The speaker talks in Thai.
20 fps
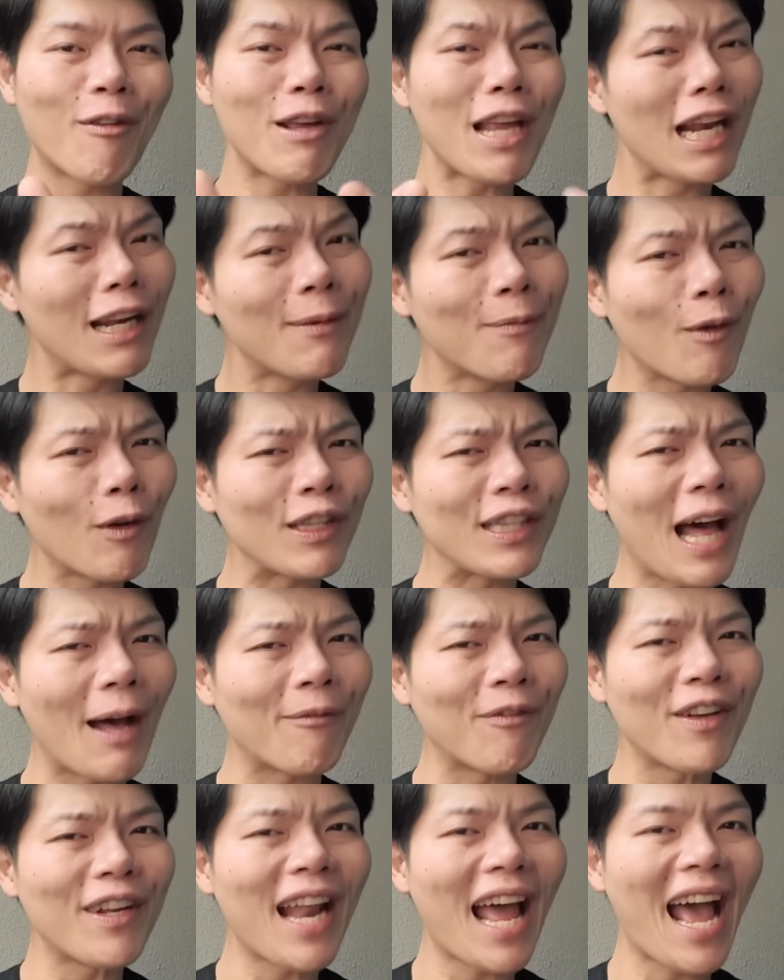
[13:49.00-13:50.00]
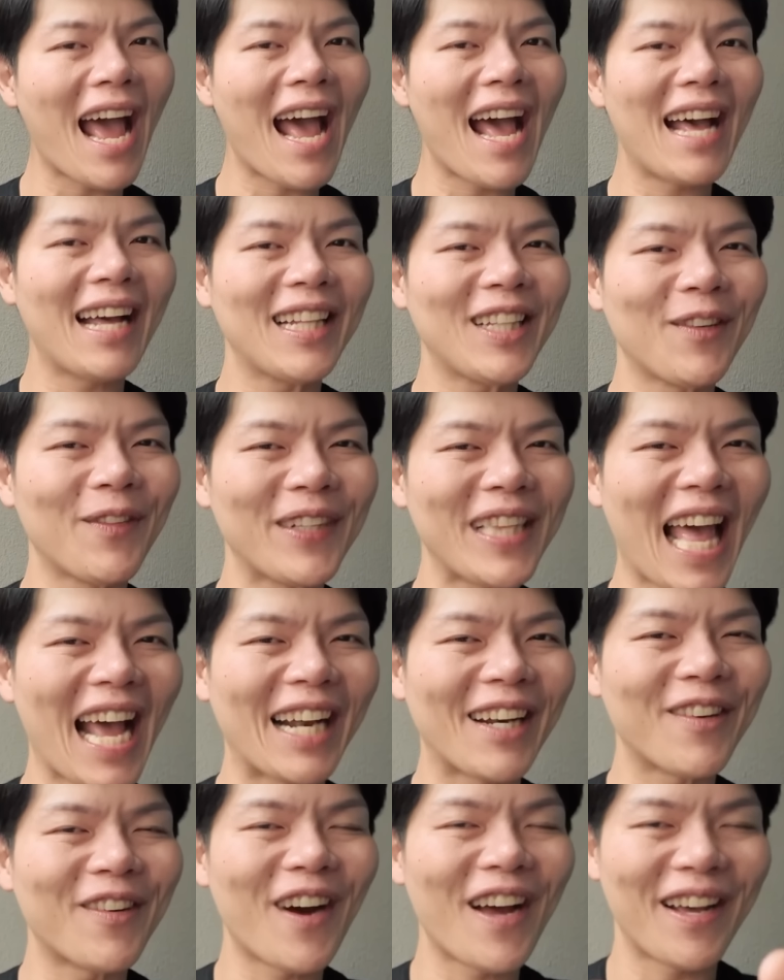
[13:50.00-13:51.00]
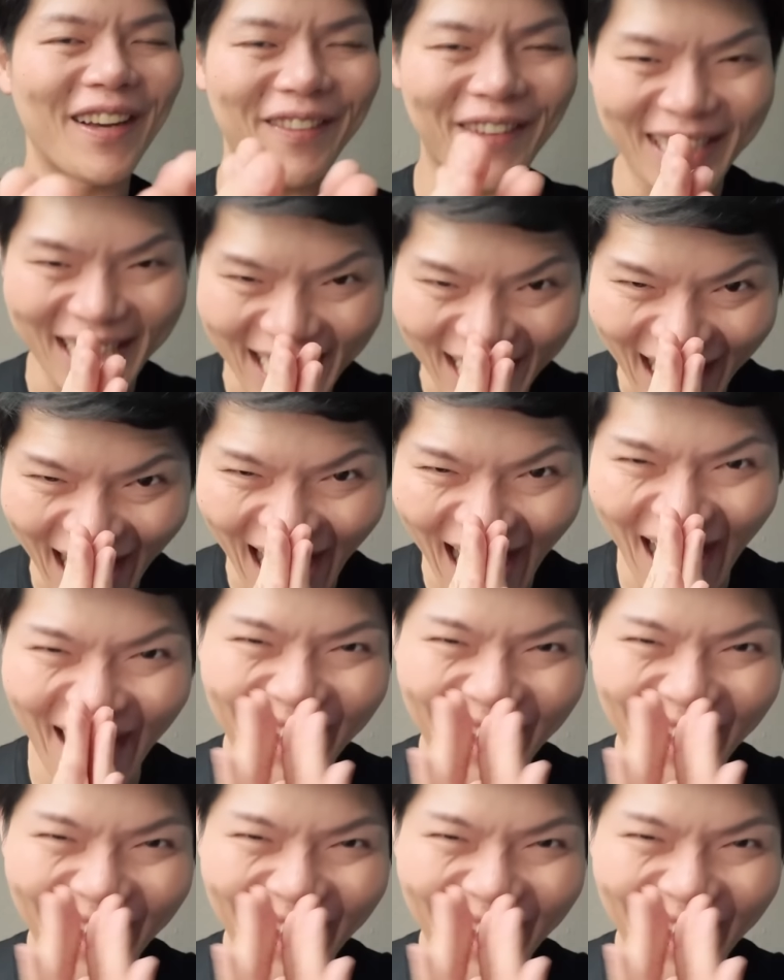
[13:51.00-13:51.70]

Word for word: ด้วยอย่าลืมกด Sub ด้วยนะซุปเปอร์แตงด้วยสวัสดีค่ะ